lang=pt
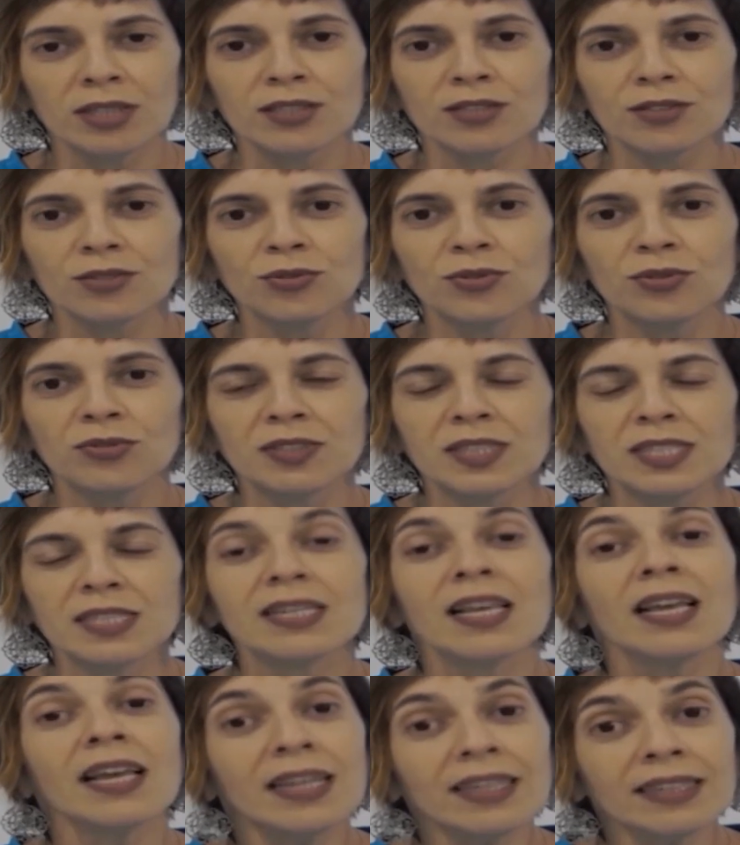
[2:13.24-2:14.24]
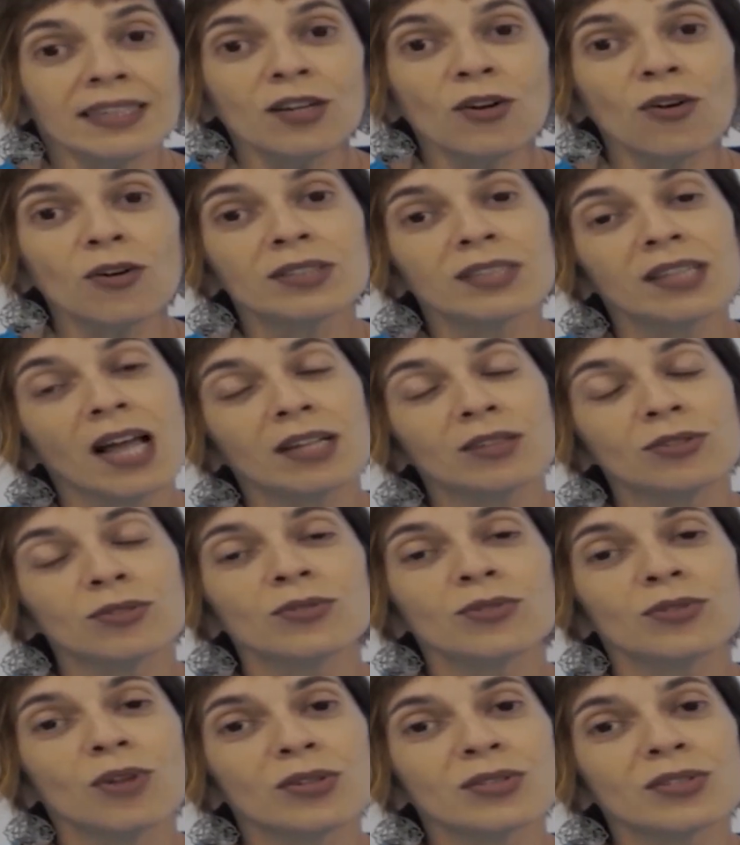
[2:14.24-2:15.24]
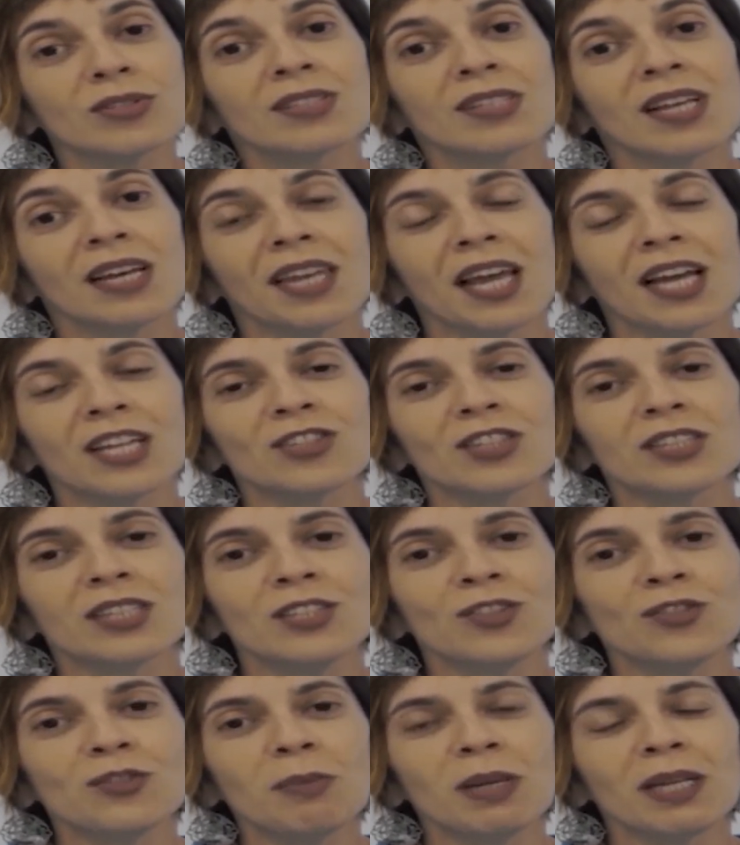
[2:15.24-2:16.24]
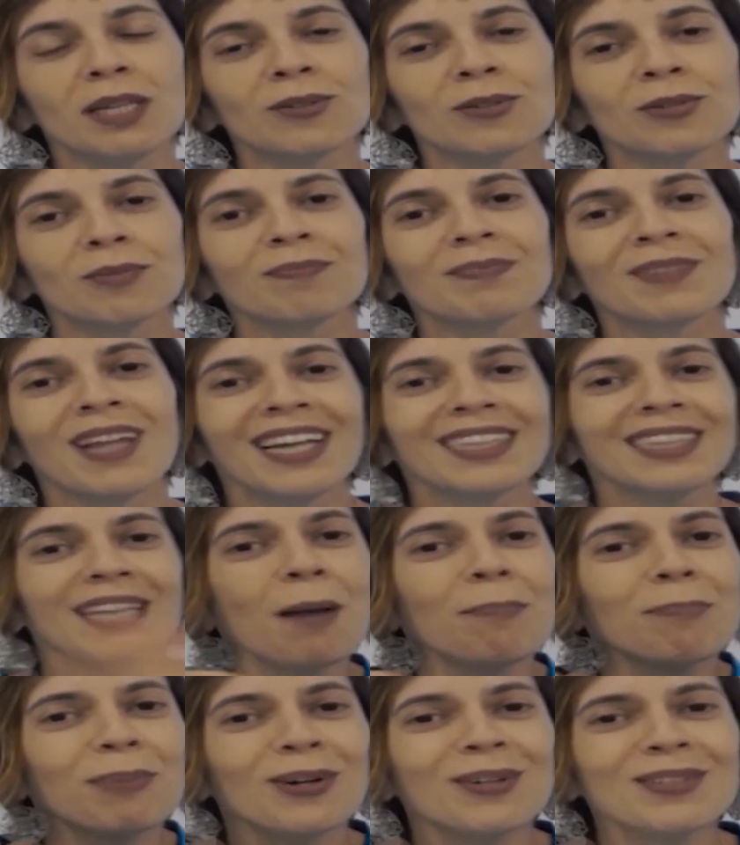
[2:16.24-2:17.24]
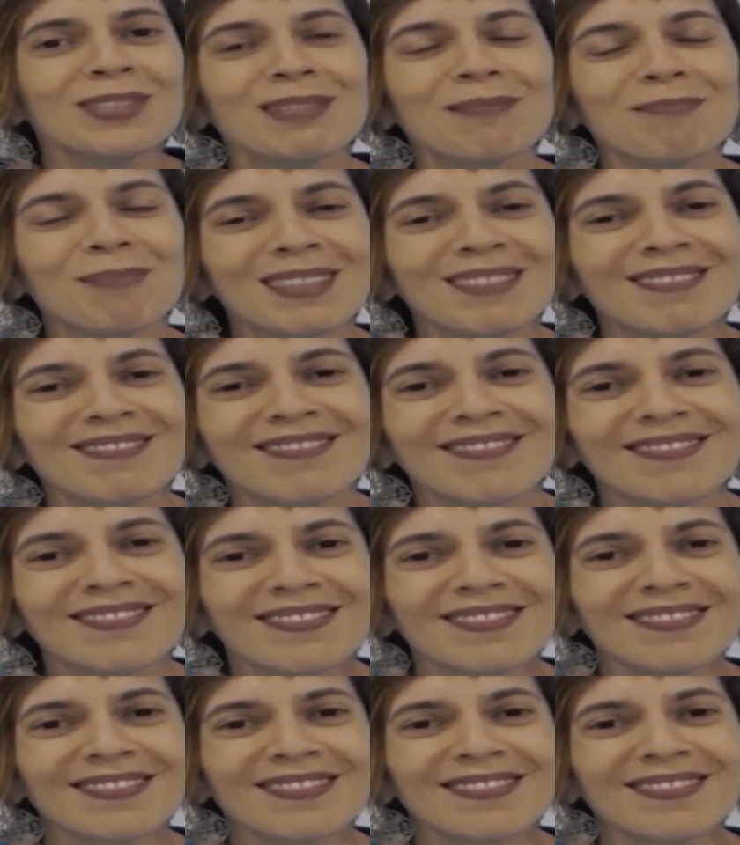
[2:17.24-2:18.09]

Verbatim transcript: outras dúvidas, entre em contato com nossos canais de atendimento. Até a próxima!